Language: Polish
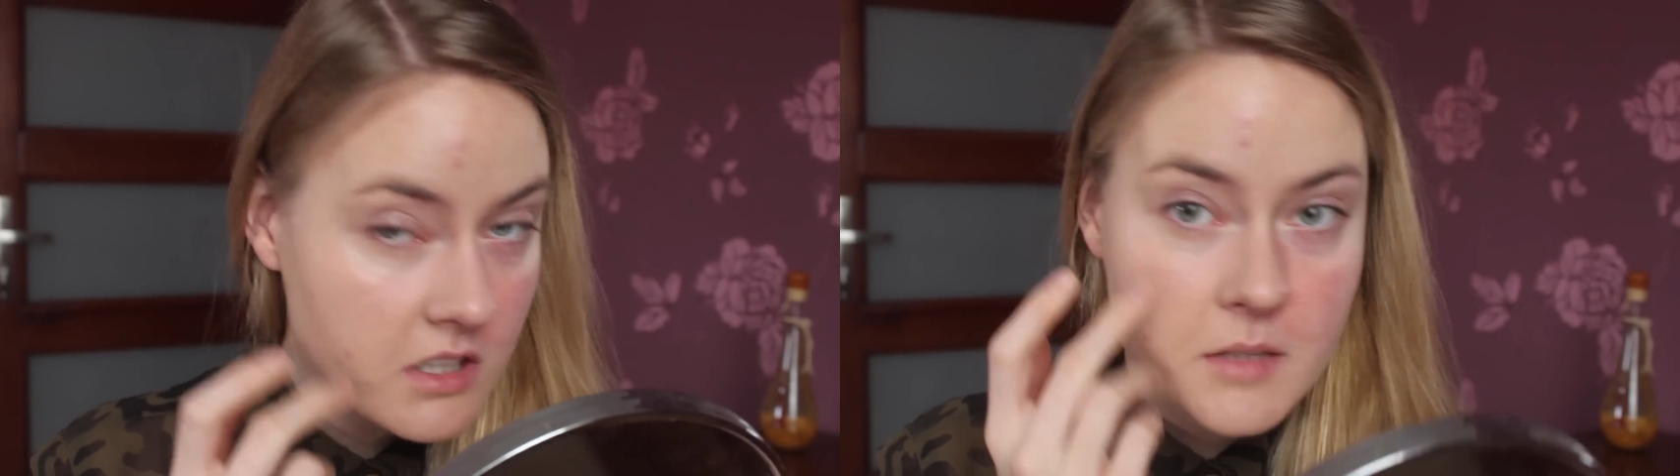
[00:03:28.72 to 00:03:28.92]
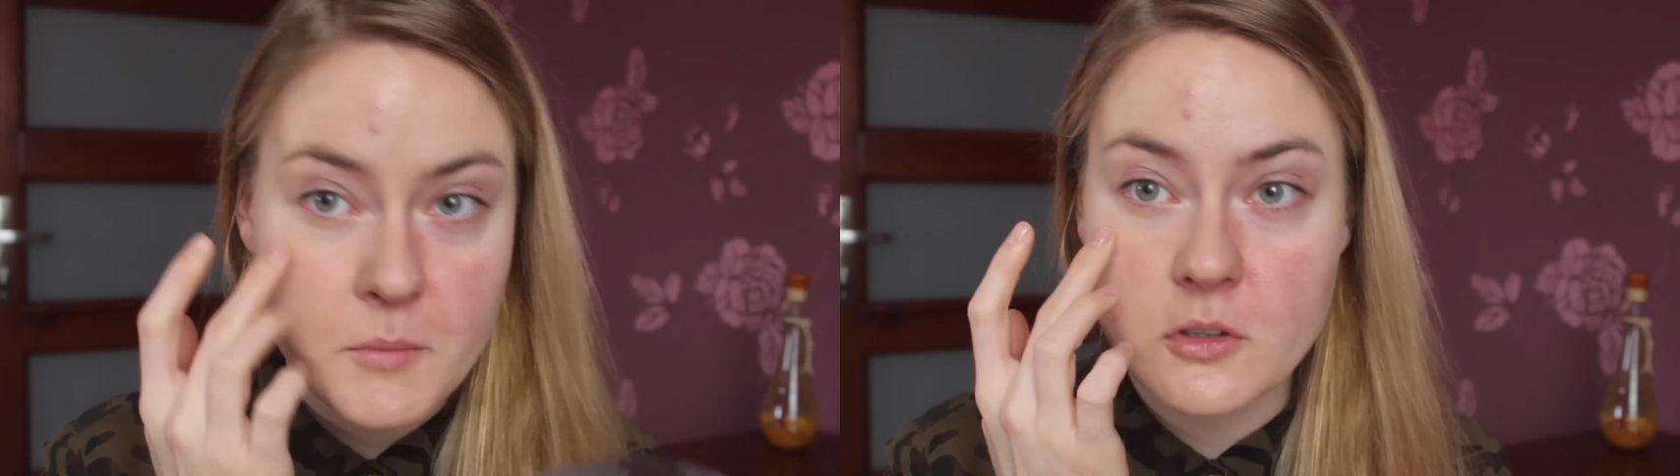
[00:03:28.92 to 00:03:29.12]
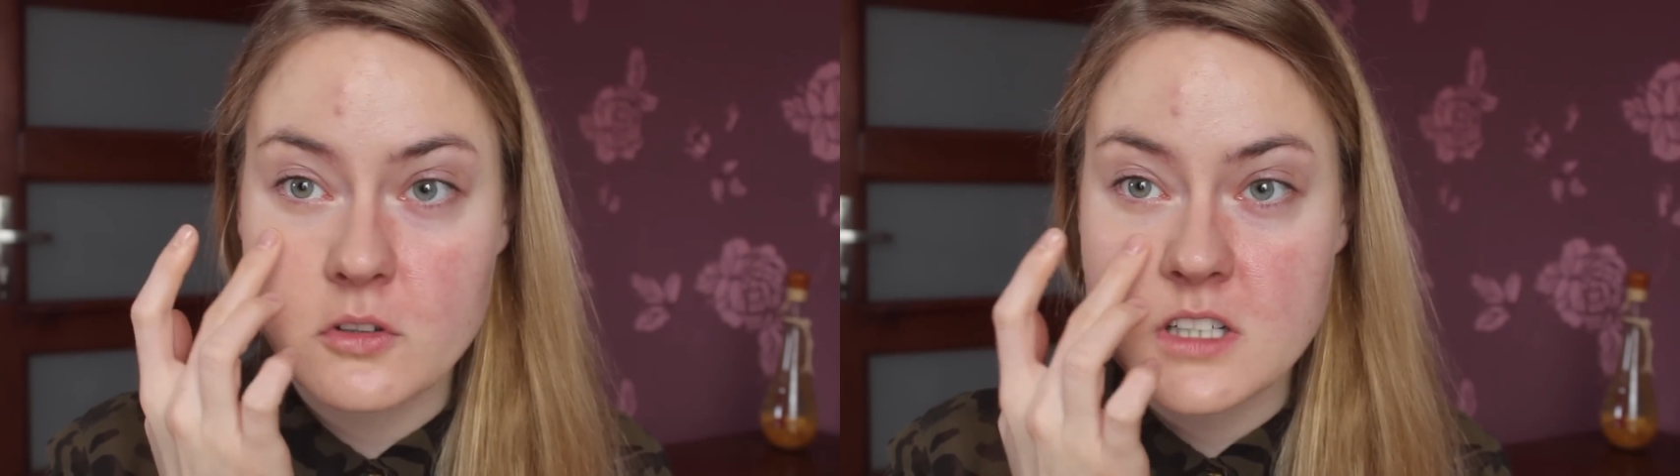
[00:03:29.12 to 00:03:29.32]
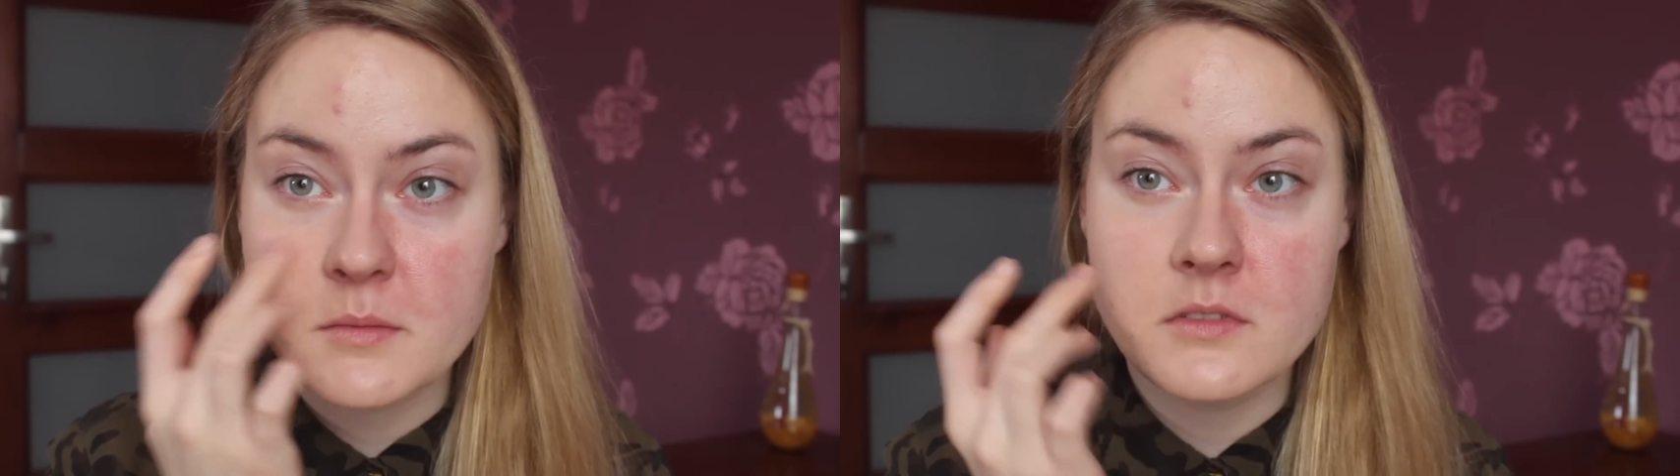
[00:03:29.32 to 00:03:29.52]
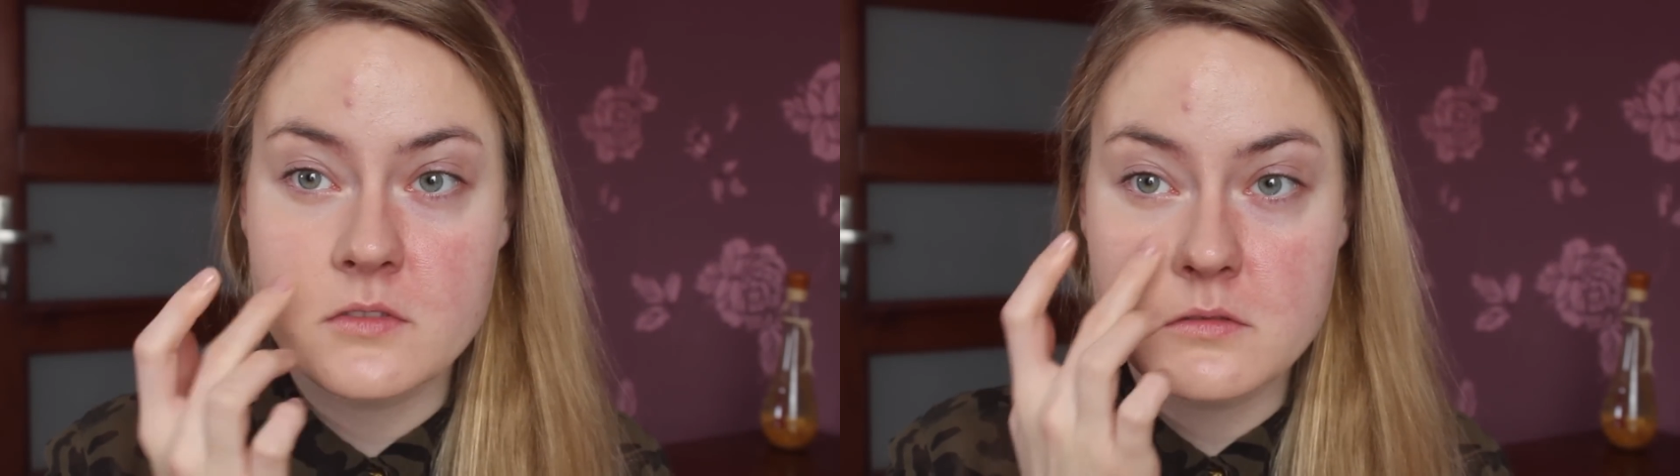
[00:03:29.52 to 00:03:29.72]
cieni pod
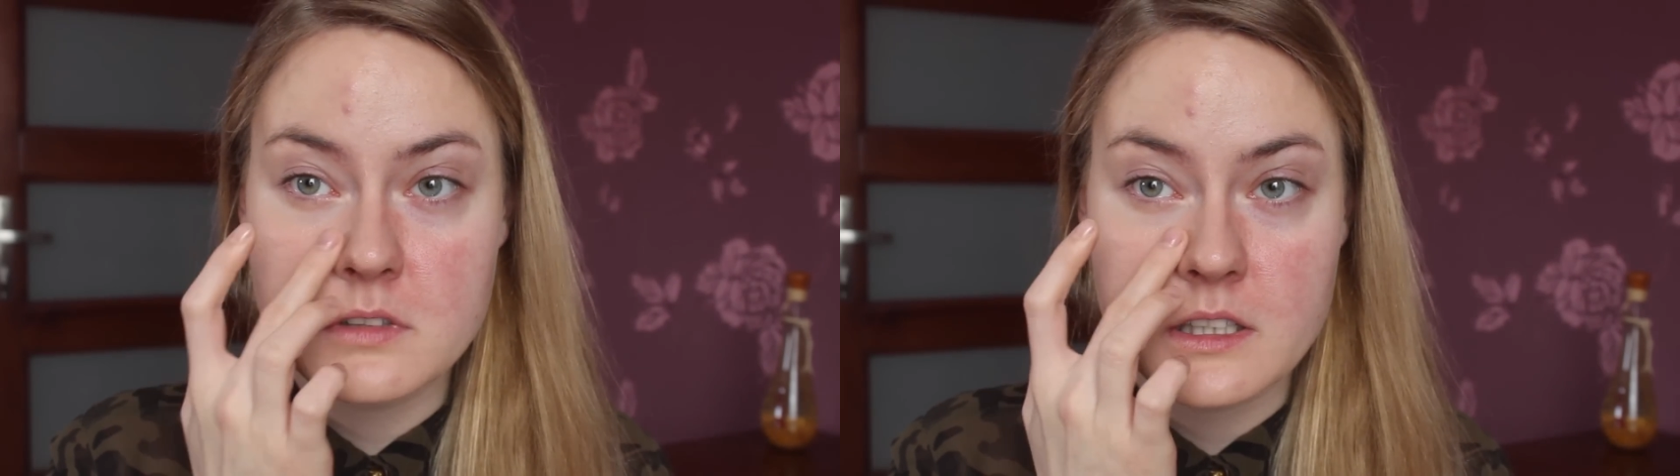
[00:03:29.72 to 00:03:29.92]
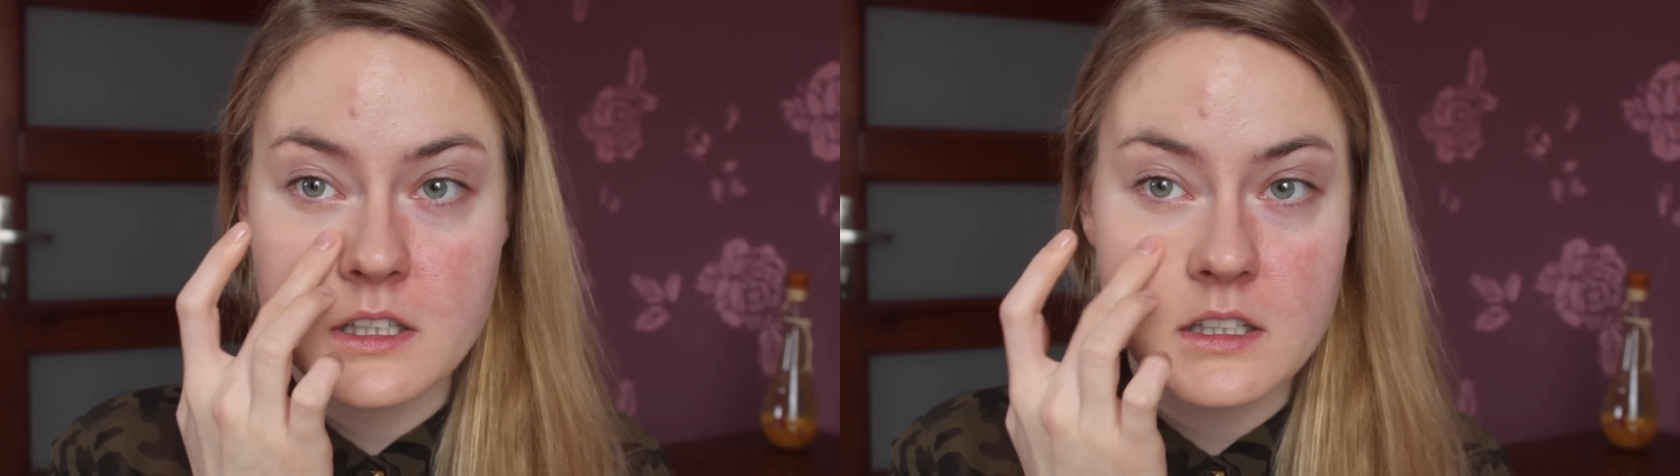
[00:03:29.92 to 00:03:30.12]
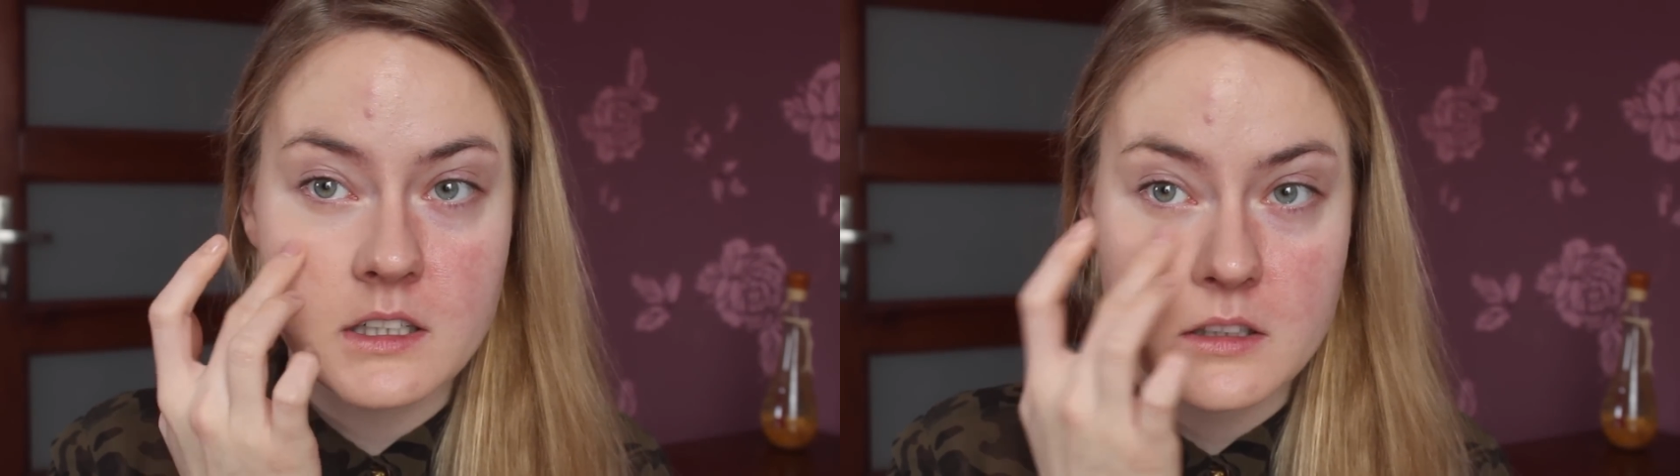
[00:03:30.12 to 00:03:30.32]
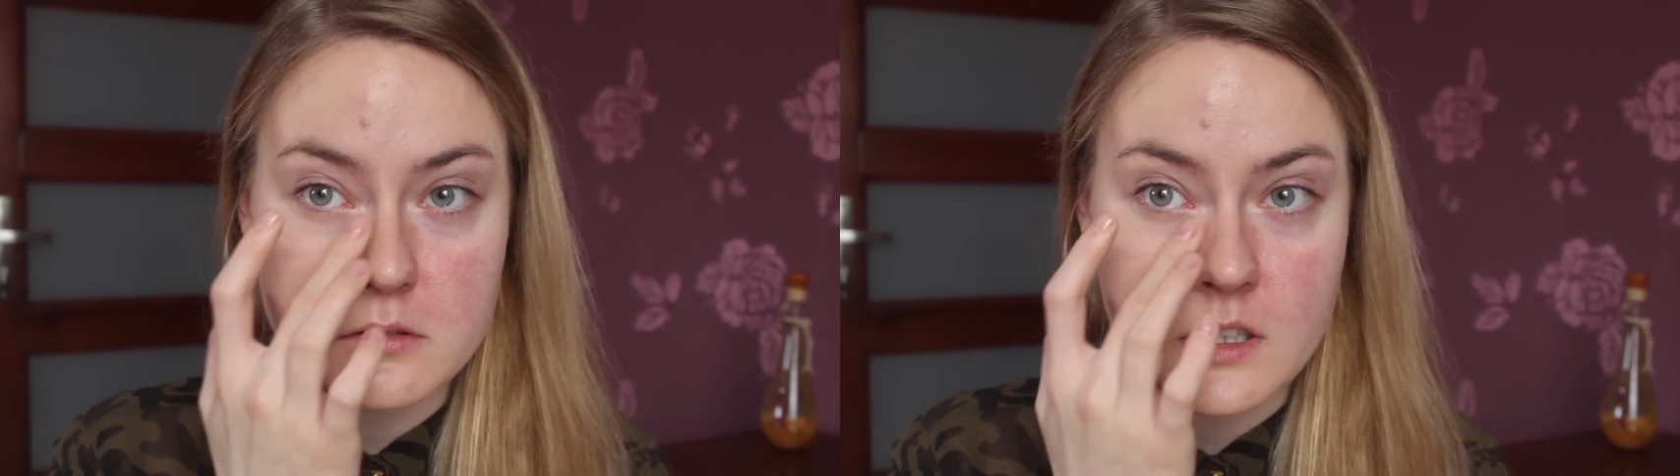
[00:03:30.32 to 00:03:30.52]
oczami w ogóle nie kryje.